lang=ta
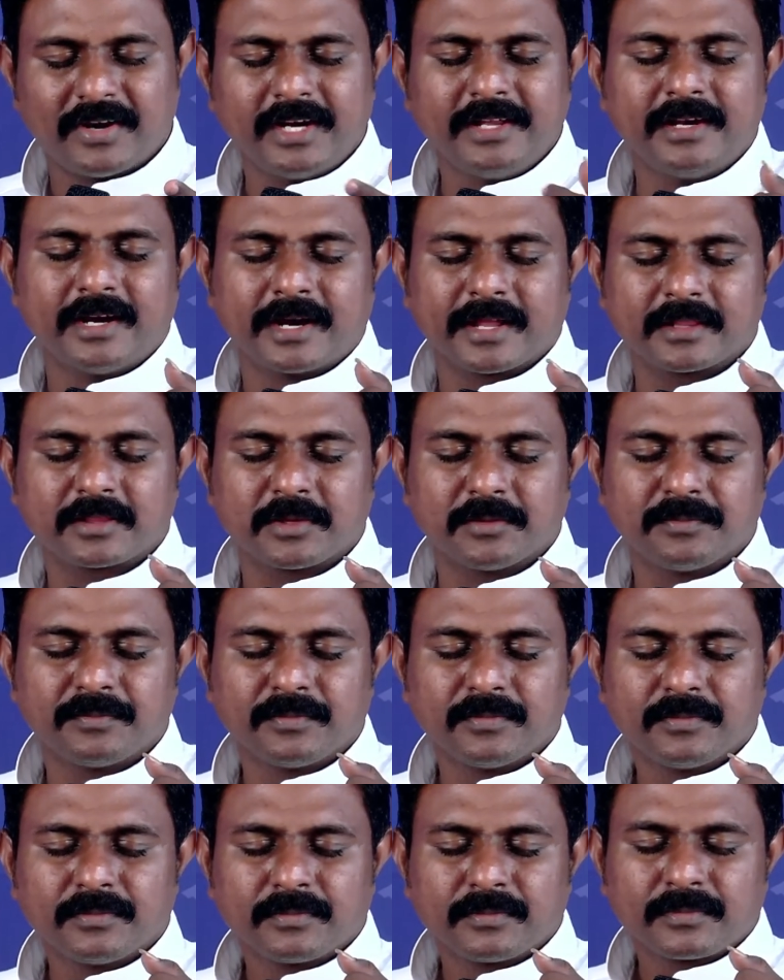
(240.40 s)
வழி நடத்தும்
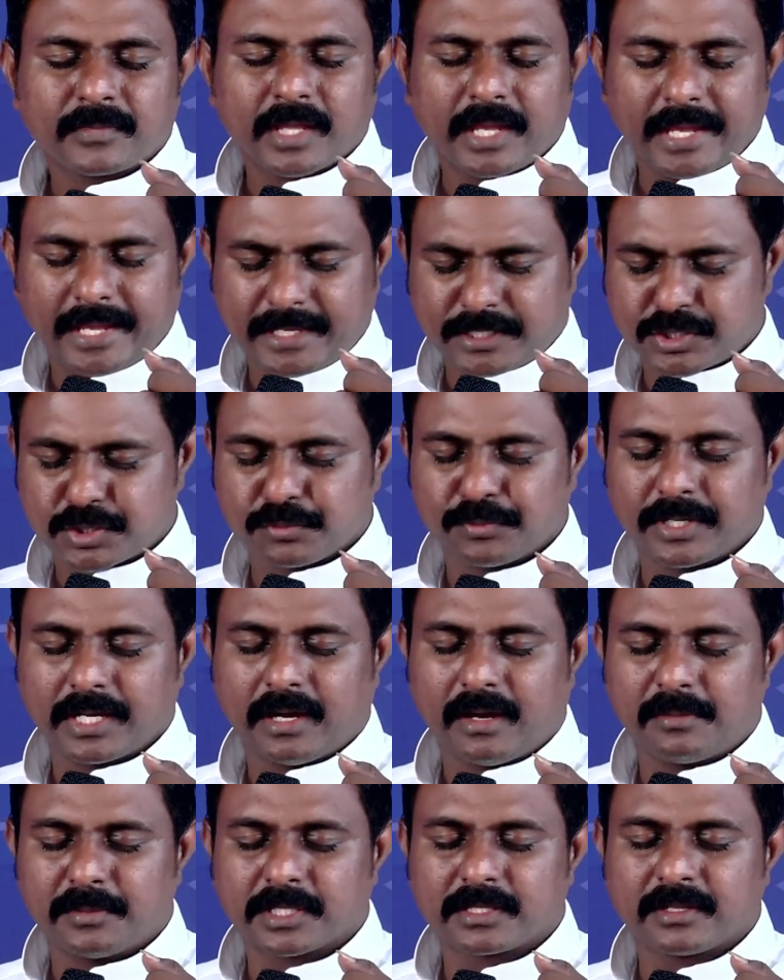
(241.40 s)
இயேசுவின்
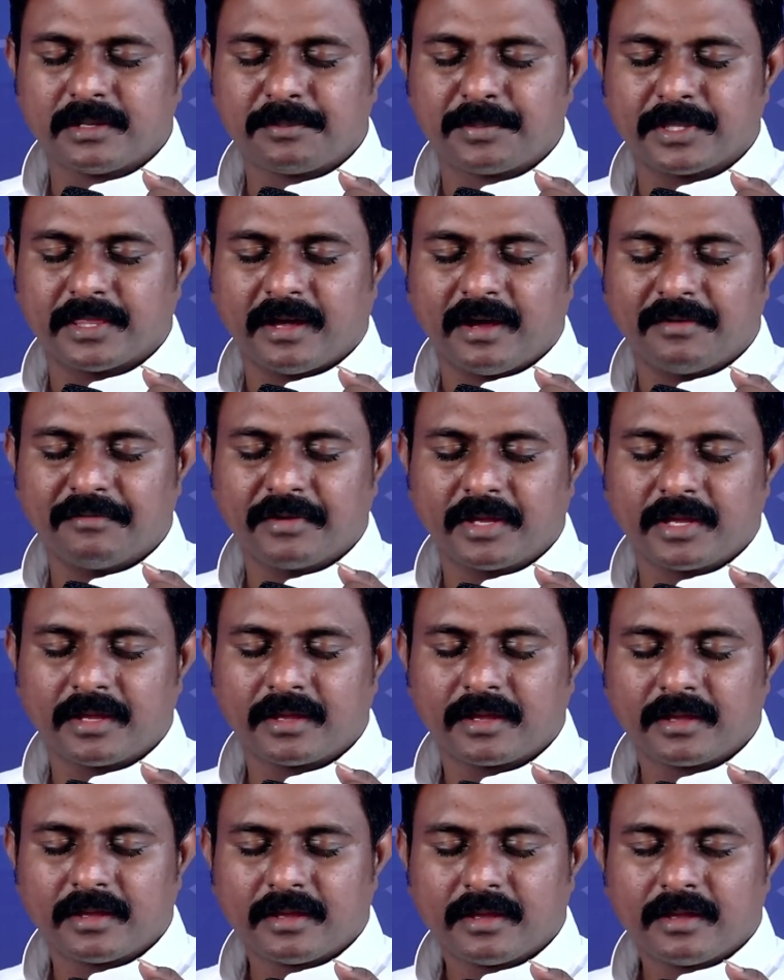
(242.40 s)
நாமத்தில் பிதாவே
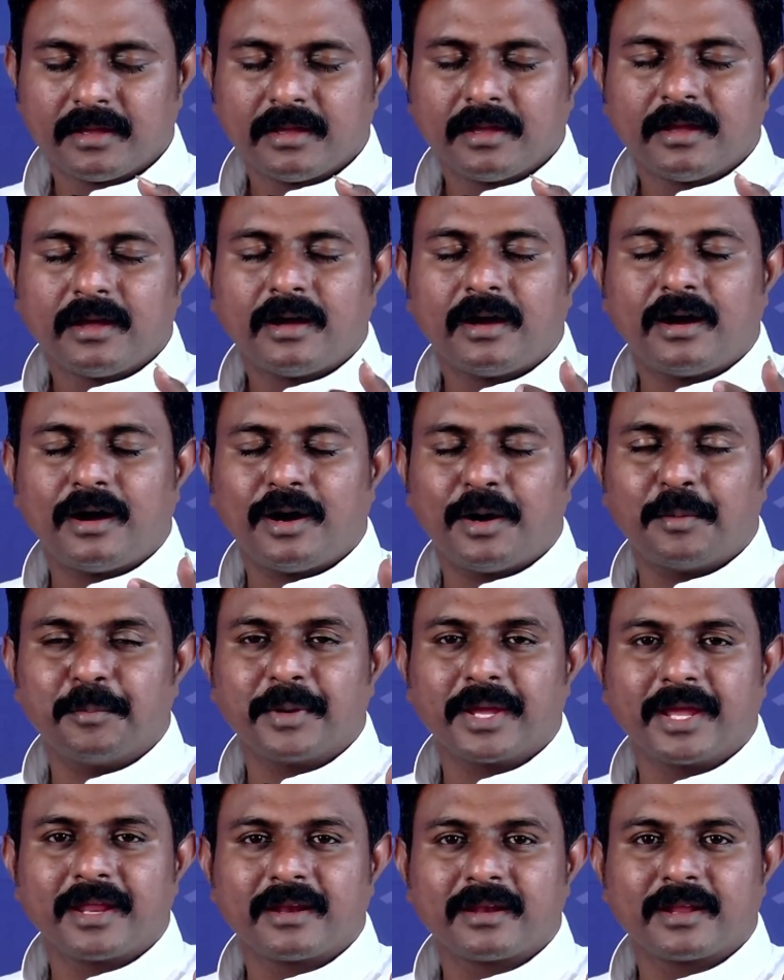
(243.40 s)

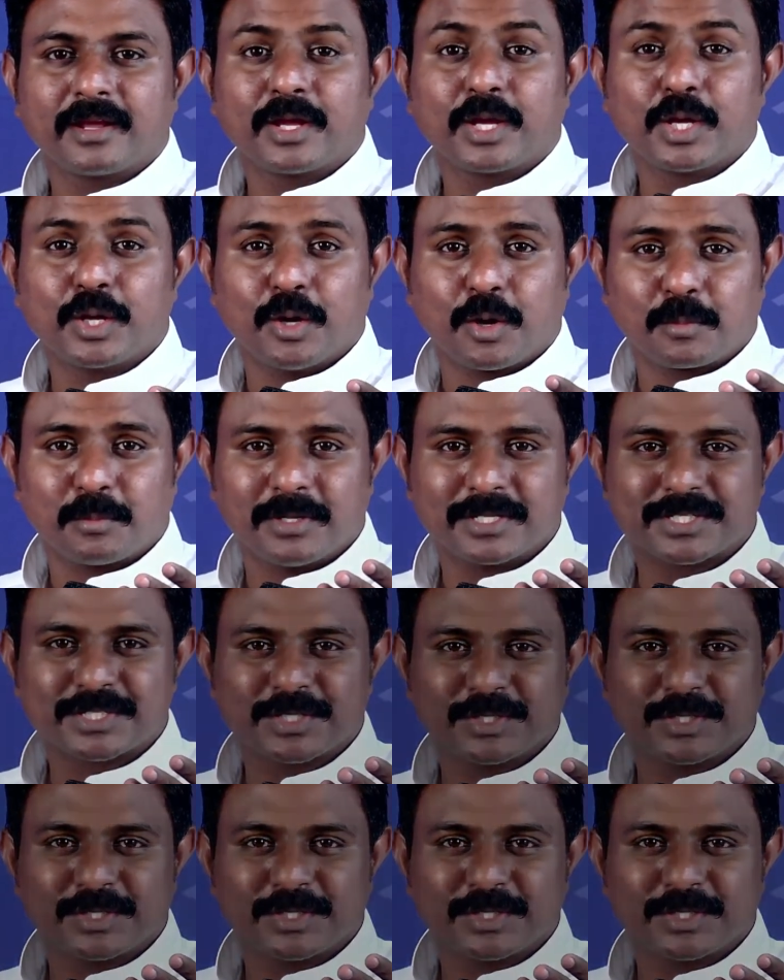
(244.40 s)
ஆமேன் காட் பிளஸ்